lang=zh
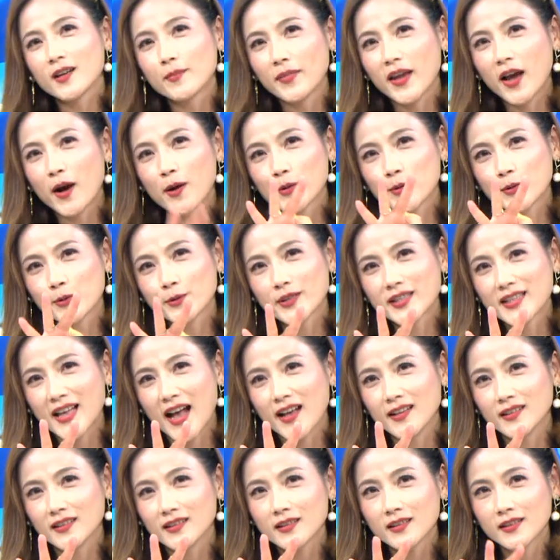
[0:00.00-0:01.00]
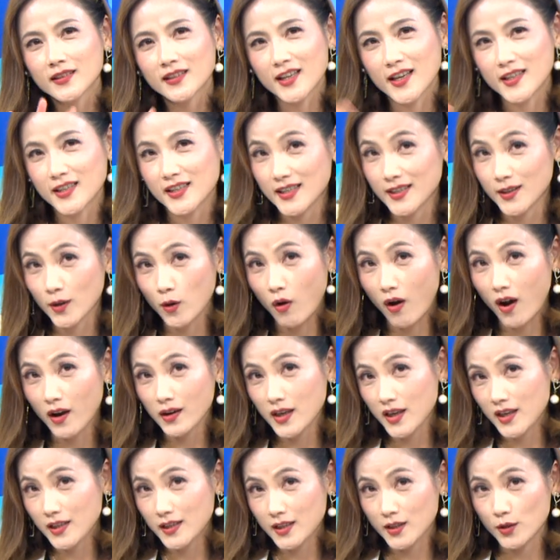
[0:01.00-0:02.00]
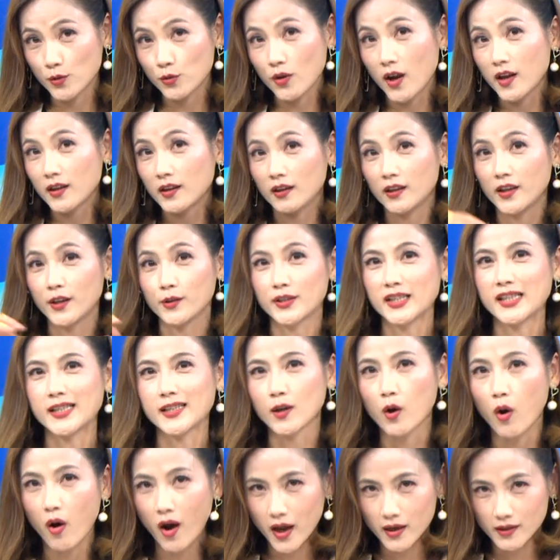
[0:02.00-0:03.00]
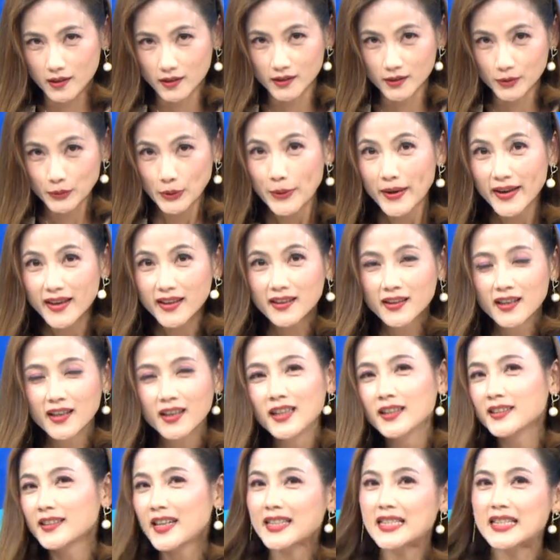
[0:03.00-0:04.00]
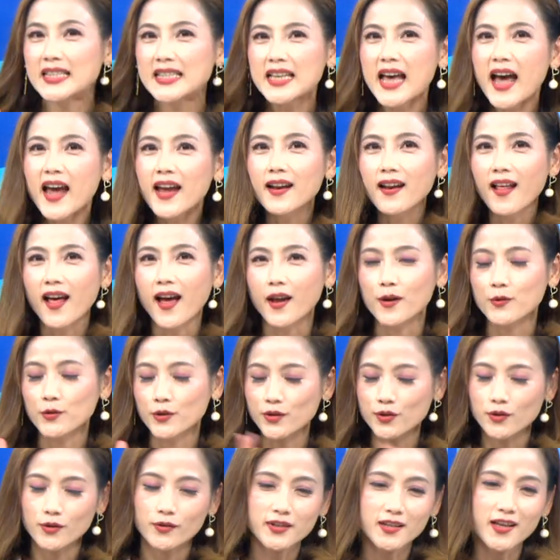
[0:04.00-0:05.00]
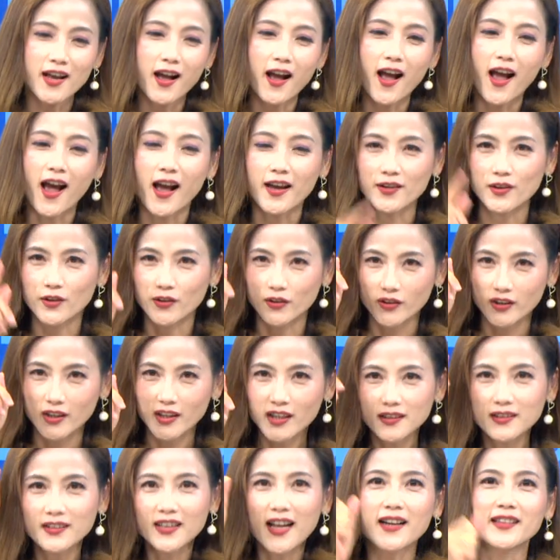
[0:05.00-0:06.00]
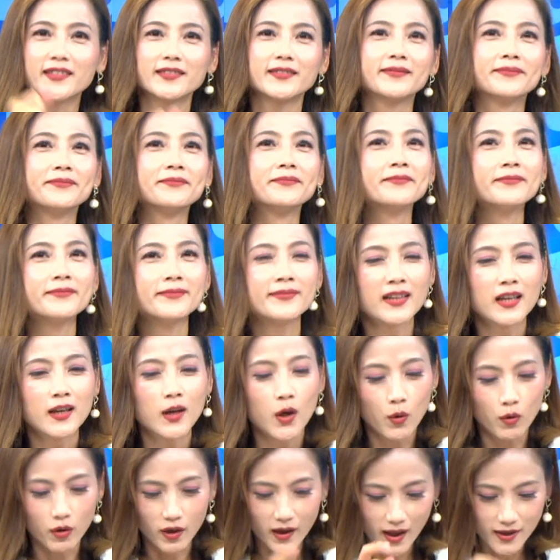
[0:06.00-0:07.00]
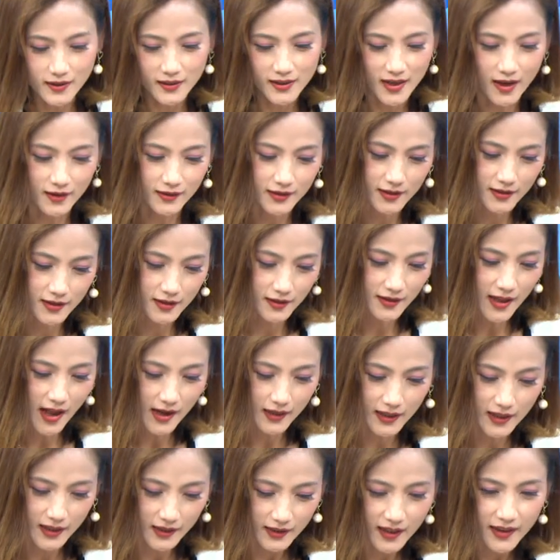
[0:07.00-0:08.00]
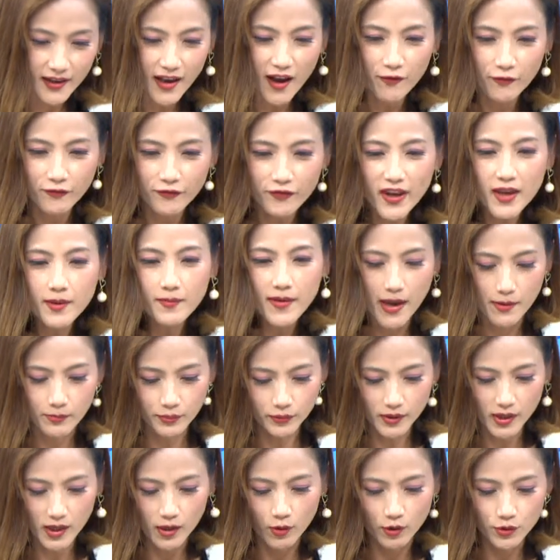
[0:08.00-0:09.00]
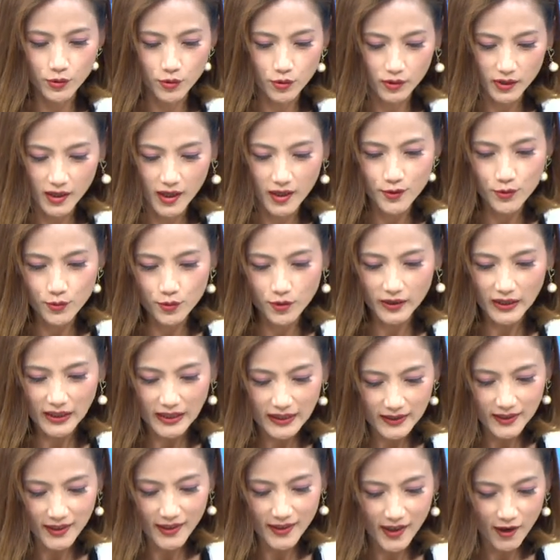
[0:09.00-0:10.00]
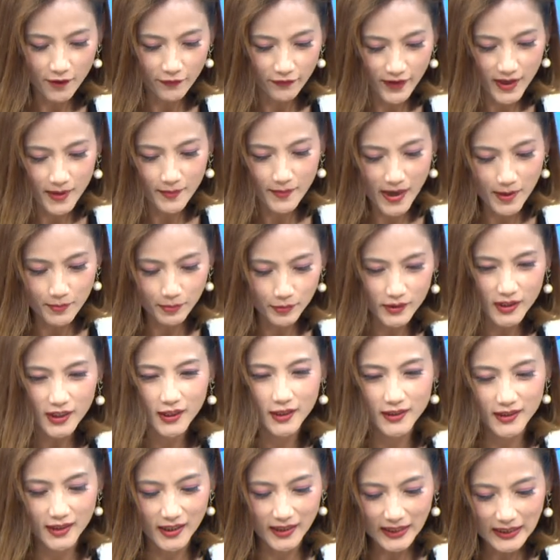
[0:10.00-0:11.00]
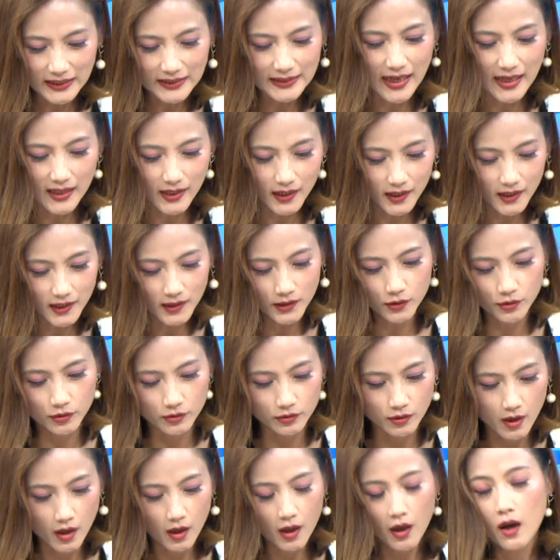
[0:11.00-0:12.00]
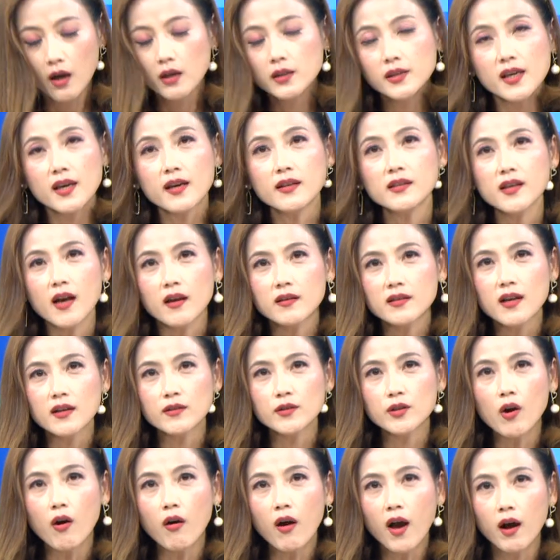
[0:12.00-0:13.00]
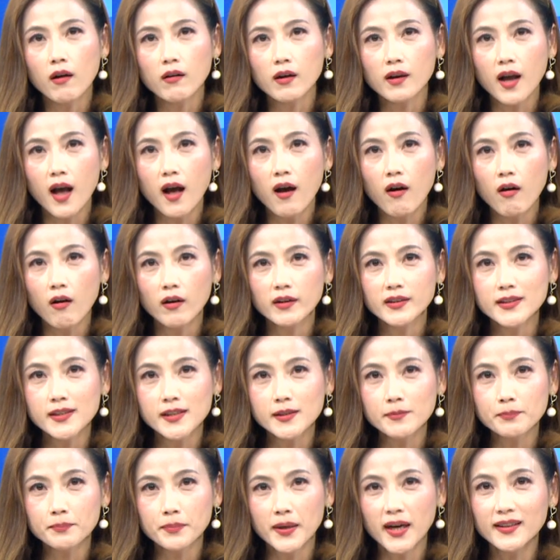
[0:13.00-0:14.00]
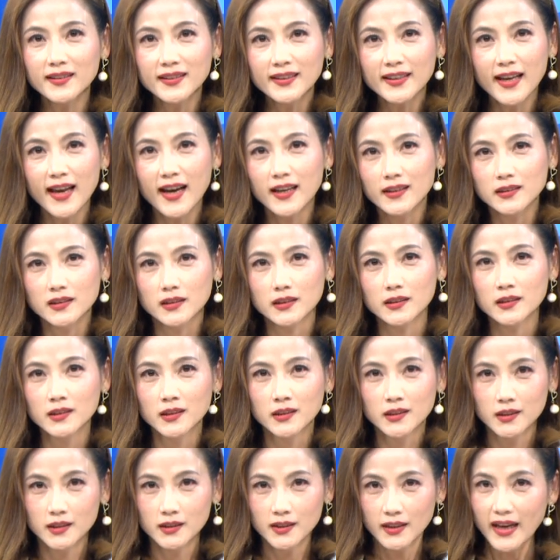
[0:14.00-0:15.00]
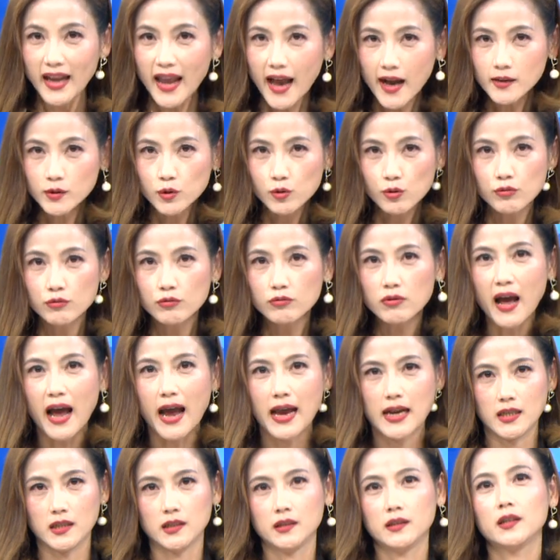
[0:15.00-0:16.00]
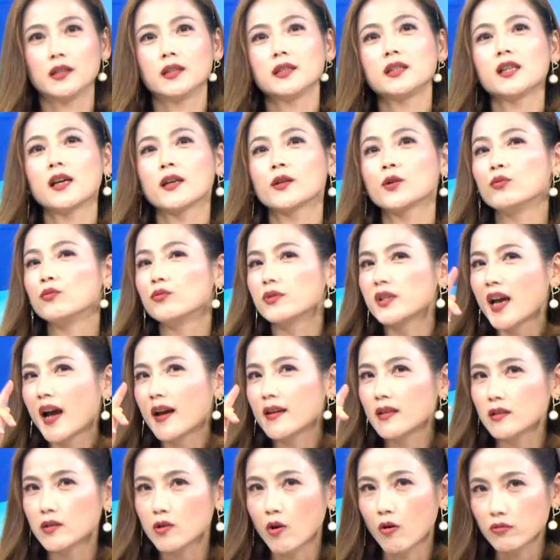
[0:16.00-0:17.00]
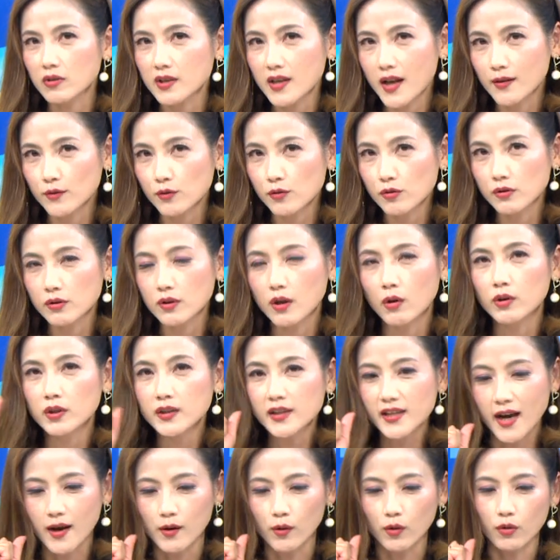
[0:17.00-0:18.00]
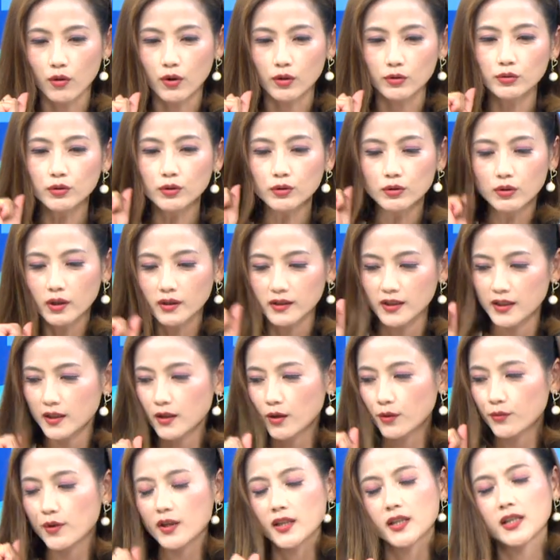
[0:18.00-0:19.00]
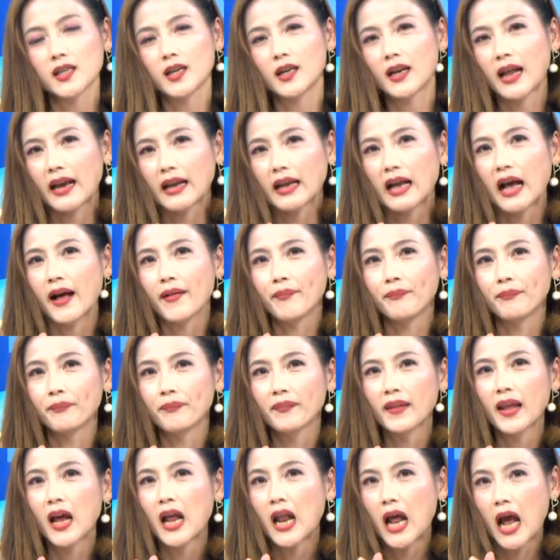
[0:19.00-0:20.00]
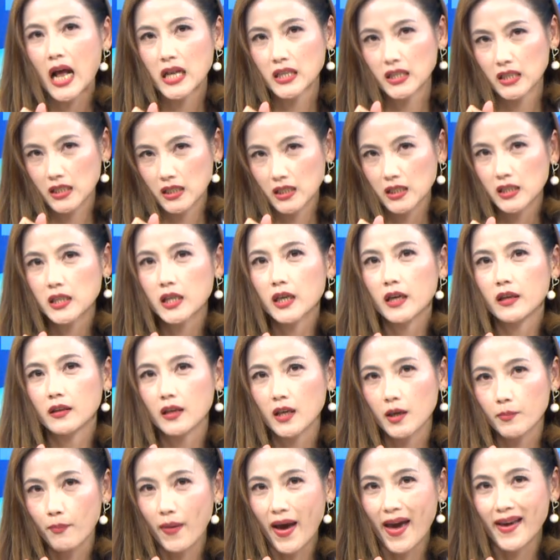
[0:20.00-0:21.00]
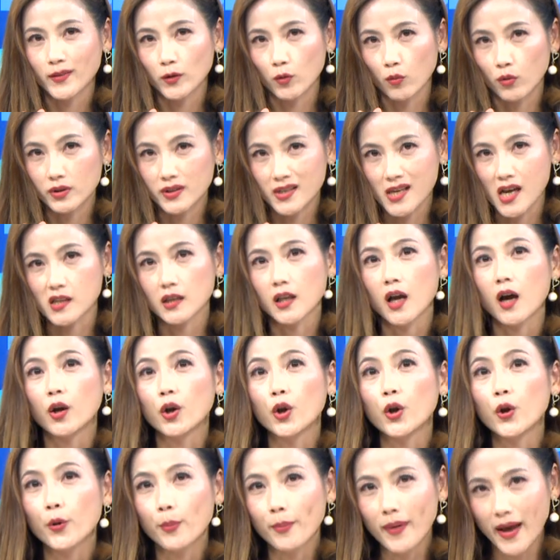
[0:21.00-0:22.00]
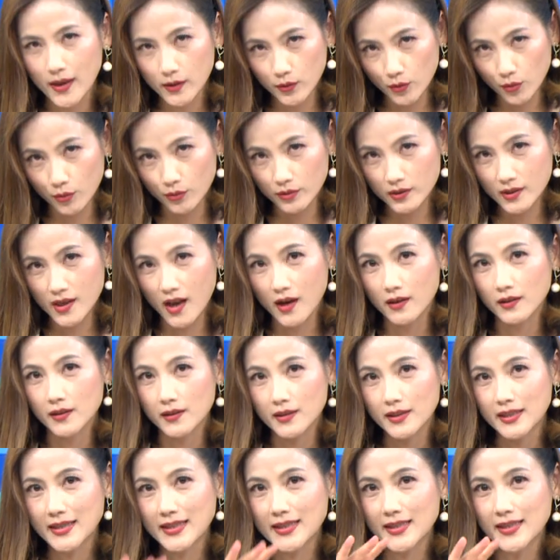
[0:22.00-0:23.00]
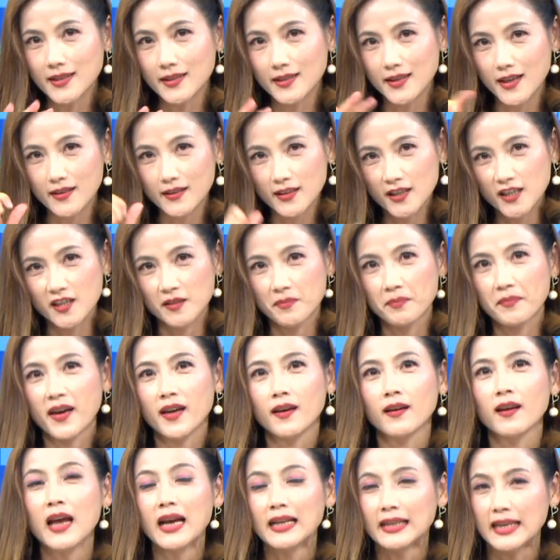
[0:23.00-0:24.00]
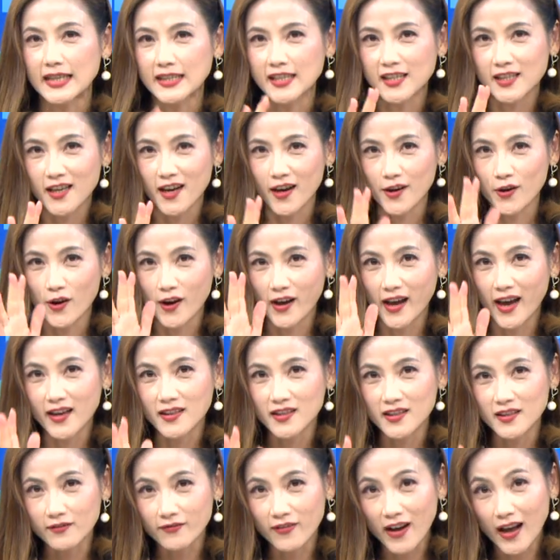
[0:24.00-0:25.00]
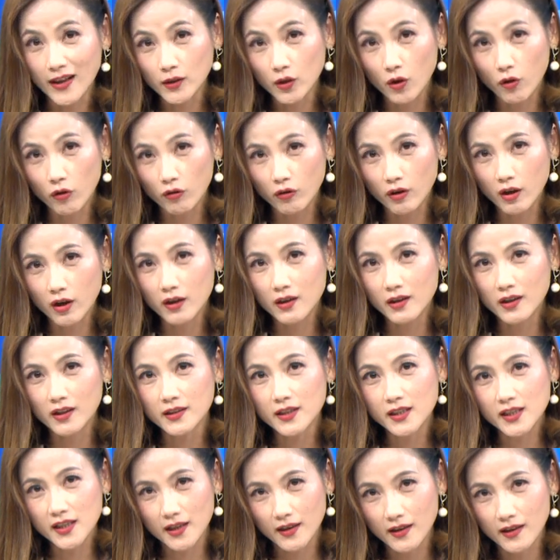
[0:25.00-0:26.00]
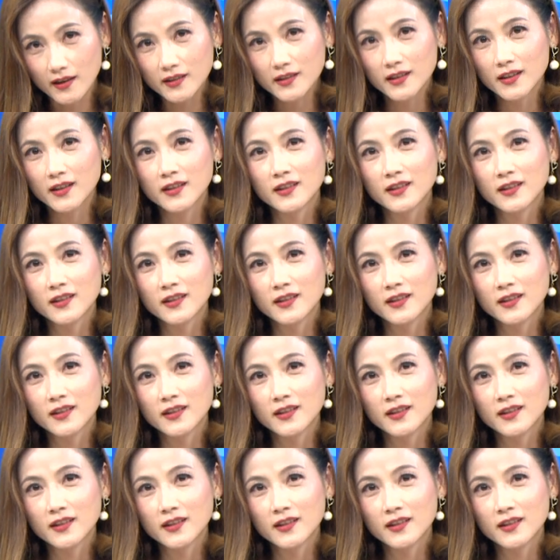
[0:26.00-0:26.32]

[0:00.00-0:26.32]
的标股三先进光已经赚了六七块了，对不对？那再来，我手上还有一档，我刚讲的这档，你一定要非买不可。我昨天说一定要非买不可的一档个股，今天早上冲好高哦，已经喷量了，量出来了，而且股价也冲上去了。我讲过，如果你用月线来看，它之前一百多涨到六百多，涨了四点七倍，那现在要开始发动了，而且